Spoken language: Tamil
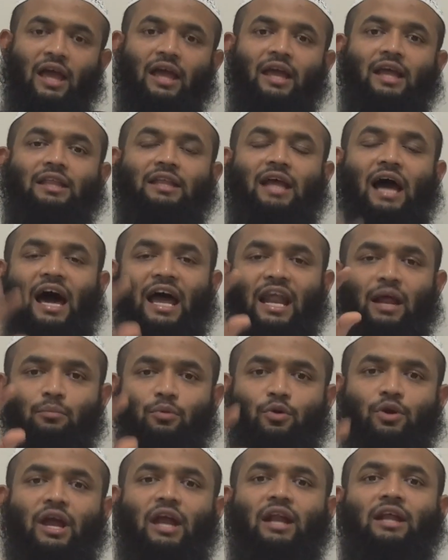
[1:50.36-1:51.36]
இந்த
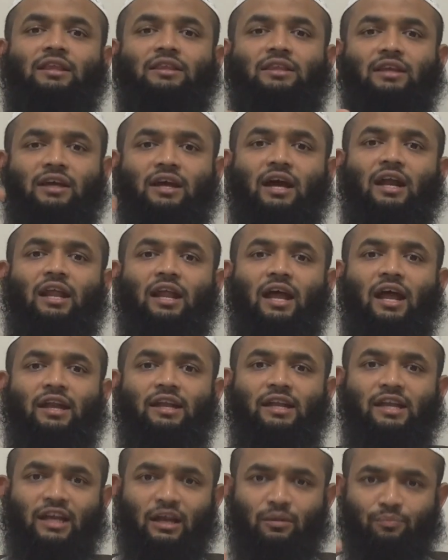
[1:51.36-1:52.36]
அரபு எழுத்துக்களில
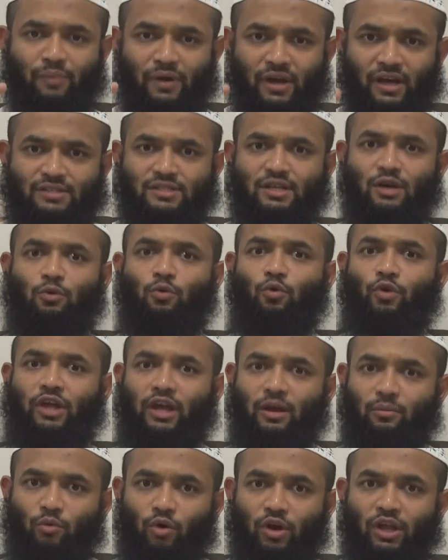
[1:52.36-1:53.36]
நீங்கள் பேசக்கூடிய
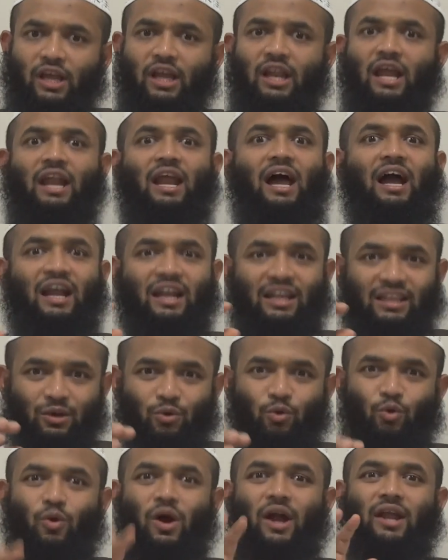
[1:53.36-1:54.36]
மொழியிலே நாங்கள் இந்த
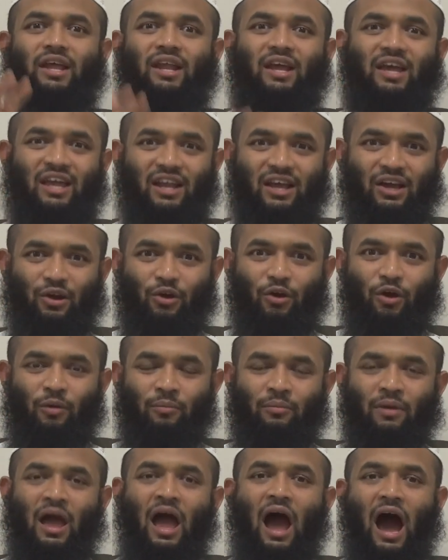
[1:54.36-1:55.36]
குர்வானை இறக்கியிருக்கிறோம்
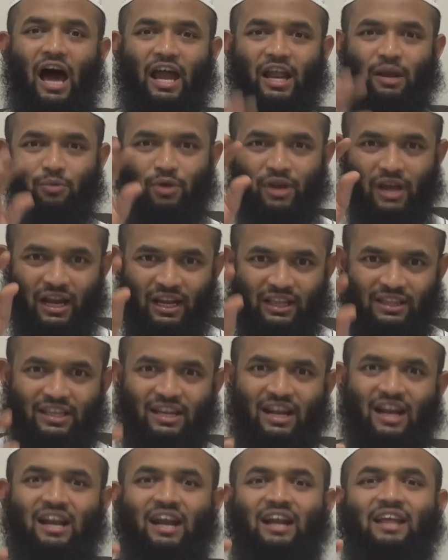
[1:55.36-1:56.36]
அரபு
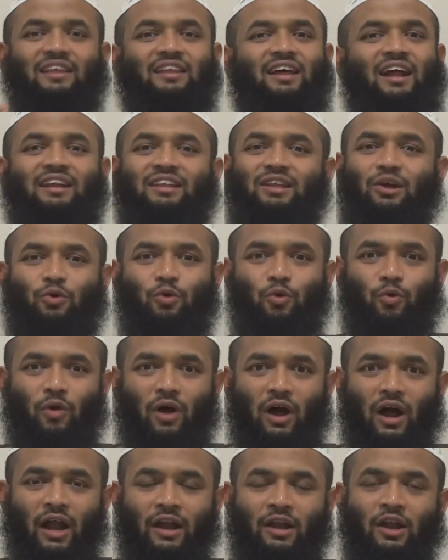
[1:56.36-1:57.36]
எழுத்தினால்தான் இந்த
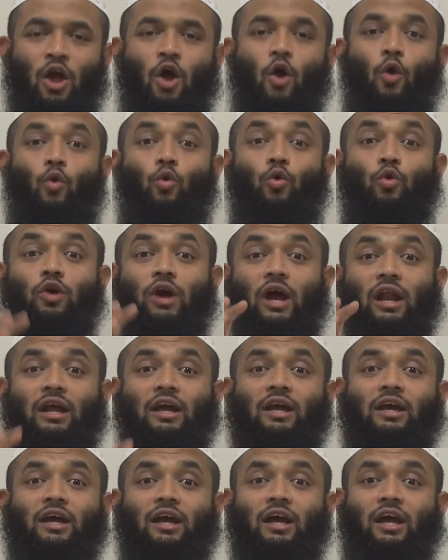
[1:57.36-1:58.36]
குருவான்
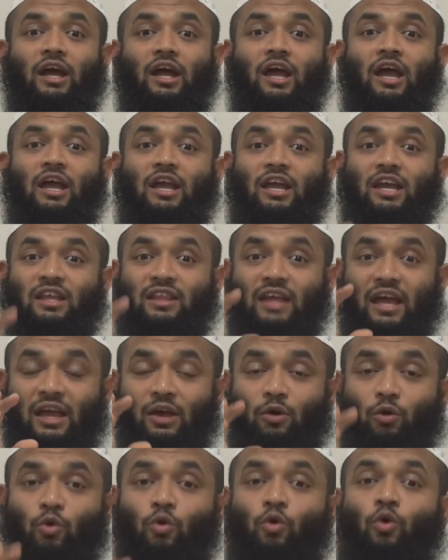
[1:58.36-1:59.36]
உங்களுக்கு இதை
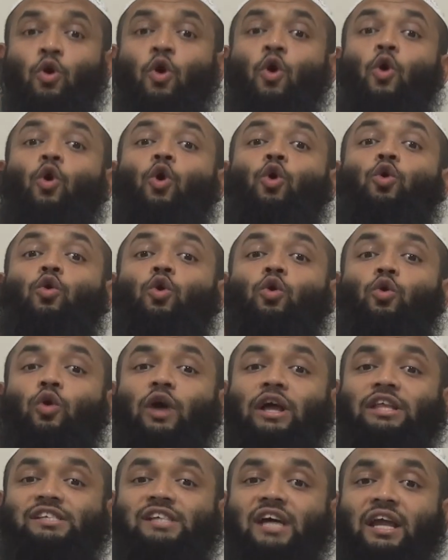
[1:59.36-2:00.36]
ஒரு ஒரு ஒரு
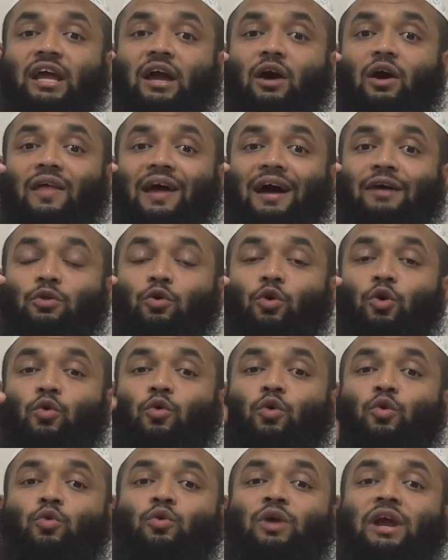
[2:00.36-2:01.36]
எச்சரி அதாவது ஒரு
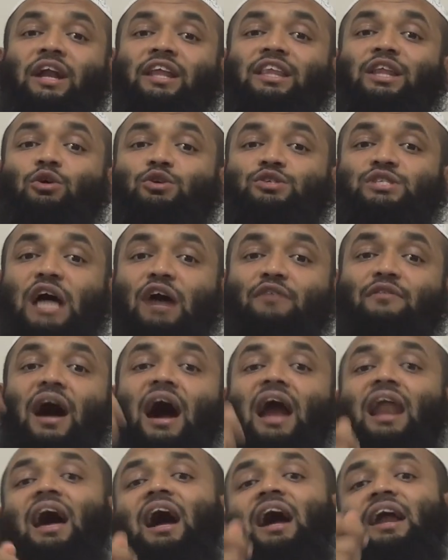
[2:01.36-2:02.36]
உங்களிடத்தில் ஒரு
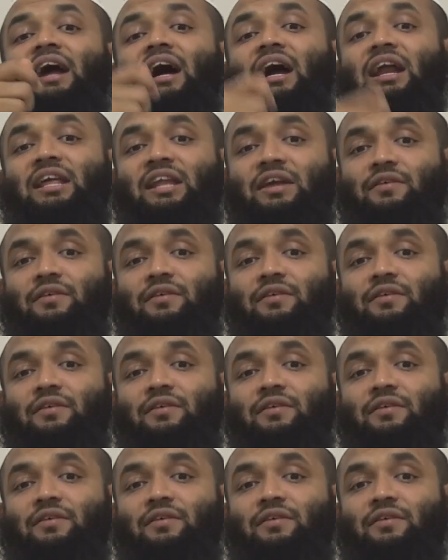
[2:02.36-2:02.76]
சவாலாக நாங்கள் இதனை